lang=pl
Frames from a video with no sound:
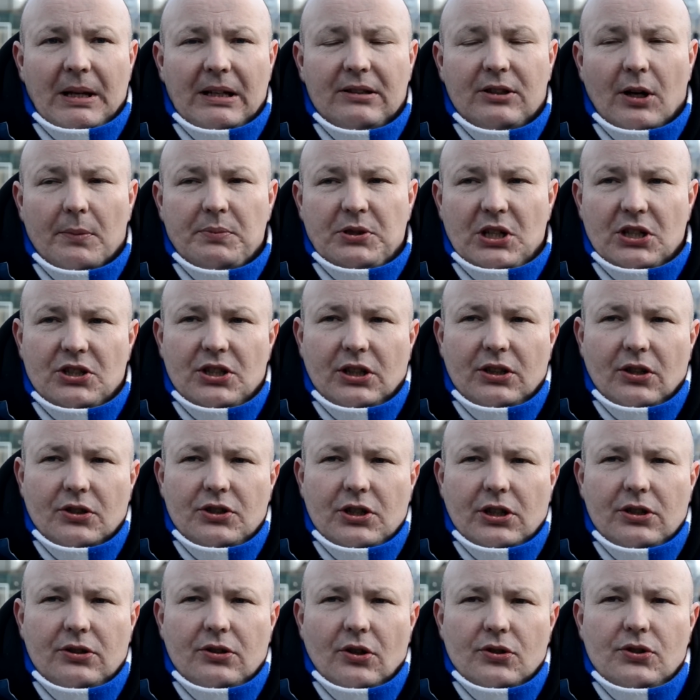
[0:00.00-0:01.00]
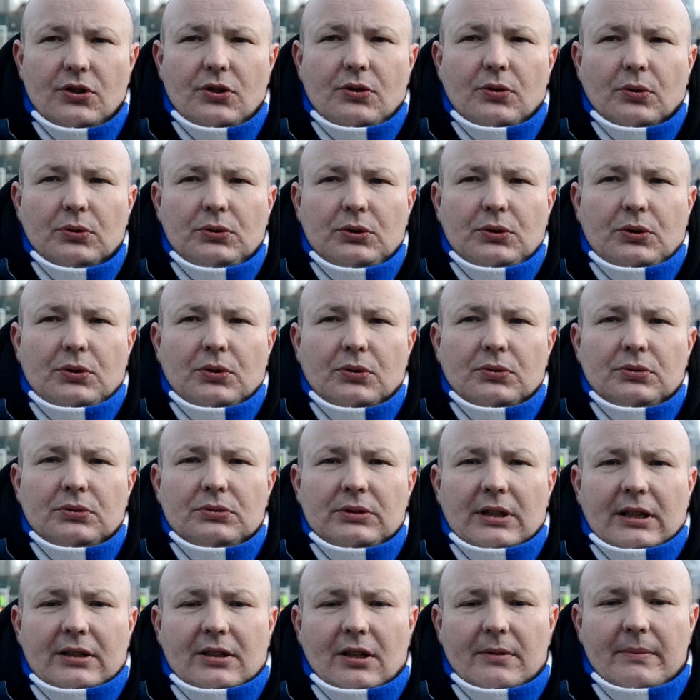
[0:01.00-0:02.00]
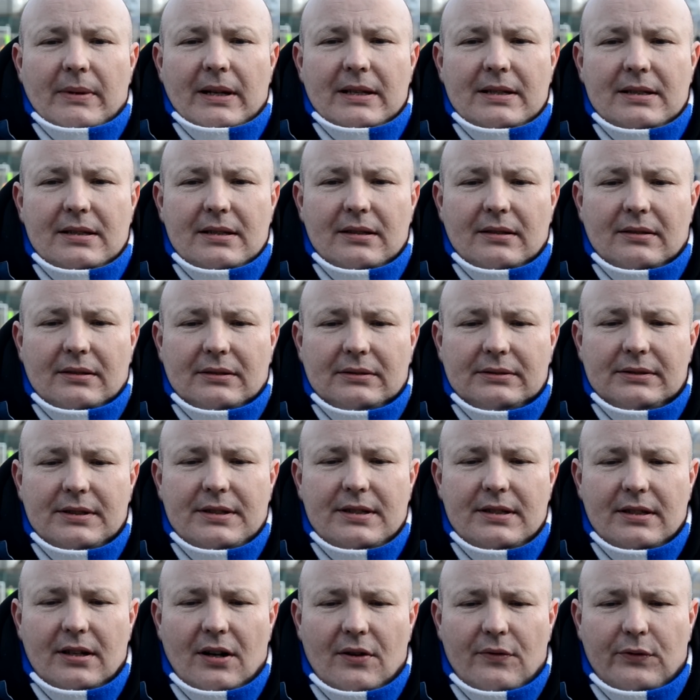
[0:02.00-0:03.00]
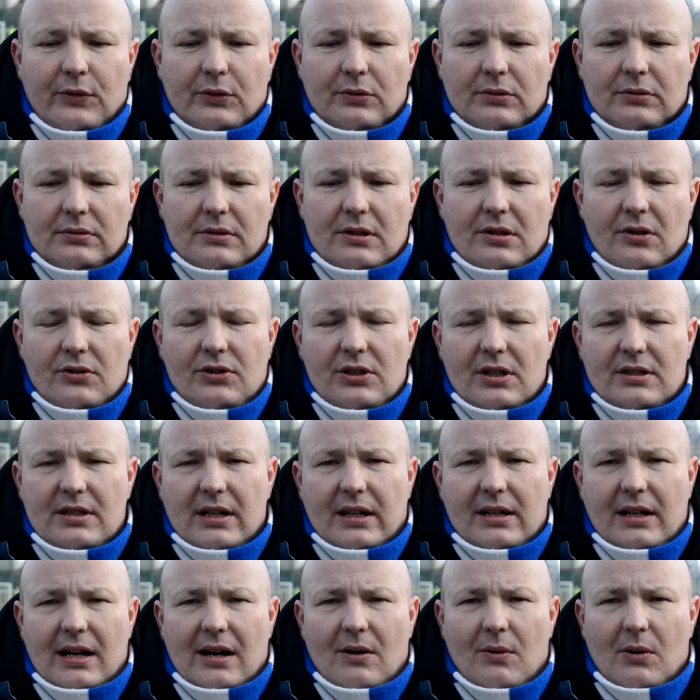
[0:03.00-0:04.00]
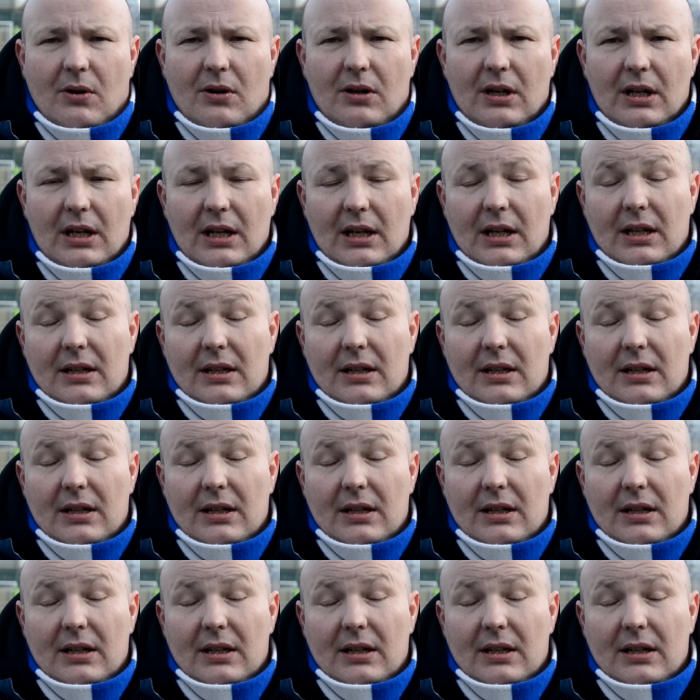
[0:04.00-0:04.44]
Dobrze, że doszedł do skutku, natomiast no, znowu coś nie zagrało